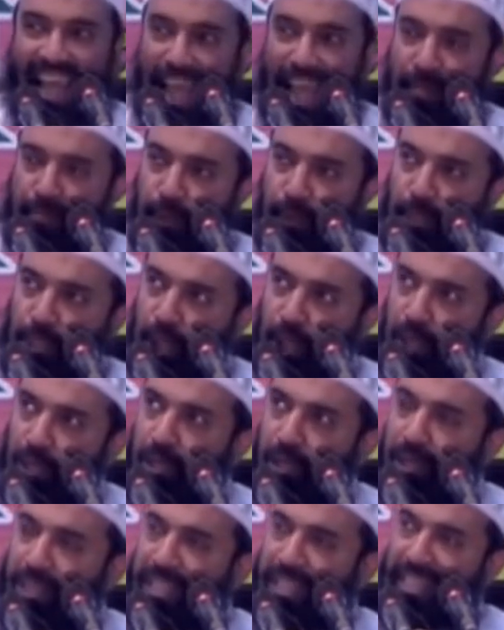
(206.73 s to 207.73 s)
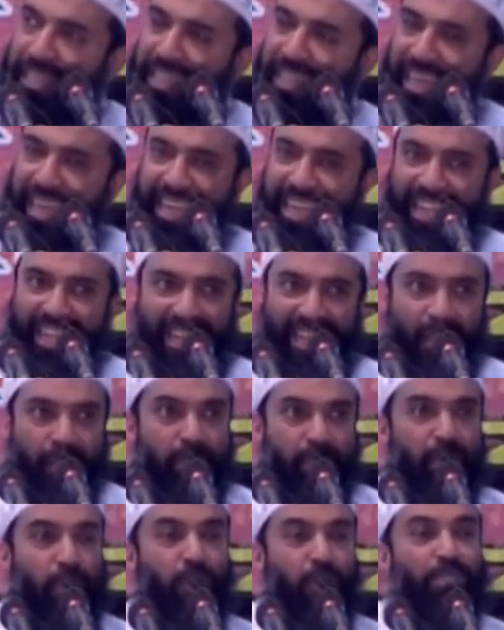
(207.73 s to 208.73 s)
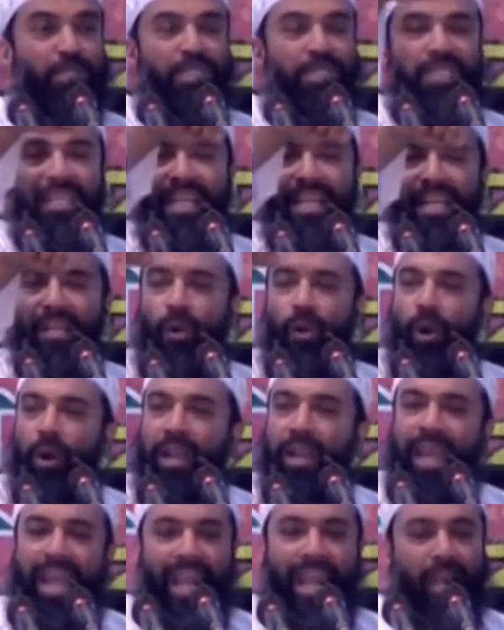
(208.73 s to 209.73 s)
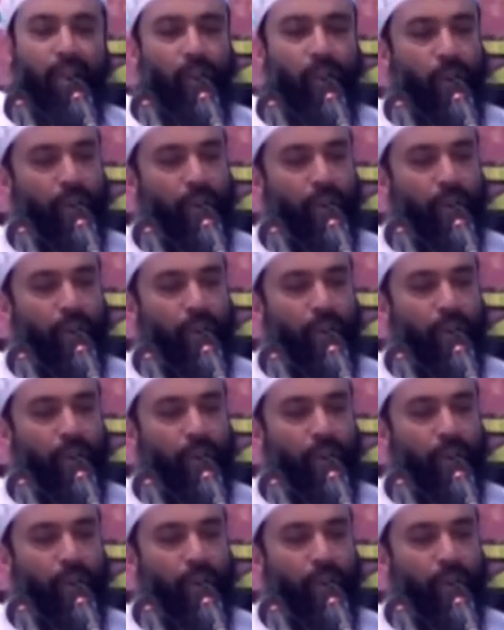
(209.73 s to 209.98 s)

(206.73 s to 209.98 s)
এই প্রচণ্ড শীতে বস্তির অনেক